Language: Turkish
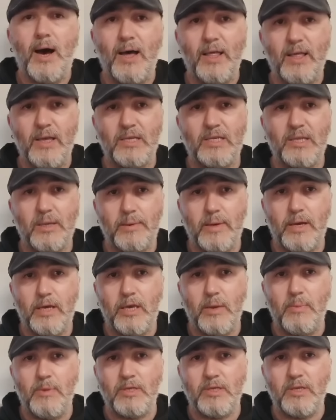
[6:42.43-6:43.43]
Anayasa
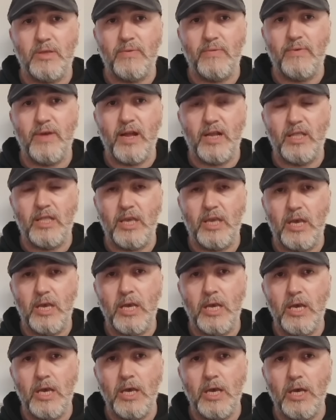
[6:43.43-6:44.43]
Mahkemesi'nin
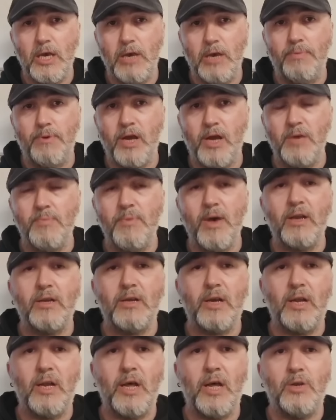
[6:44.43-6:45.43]
verdiği İbrahim
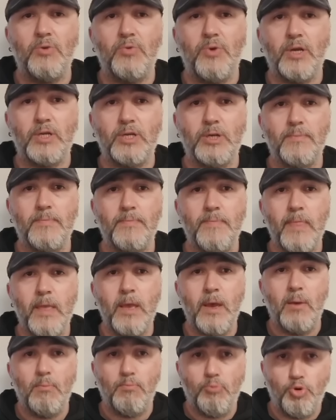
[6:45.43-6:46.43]
Er kararı var.
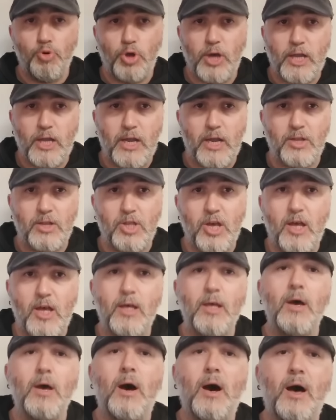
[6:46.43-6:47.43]
Bu
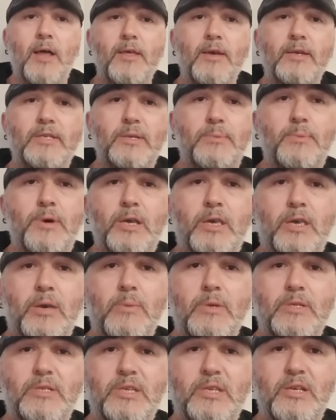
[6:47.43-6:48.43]
kararda Anayasa
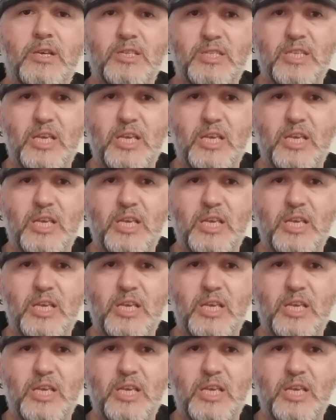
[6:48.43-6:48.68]
Mahkemesi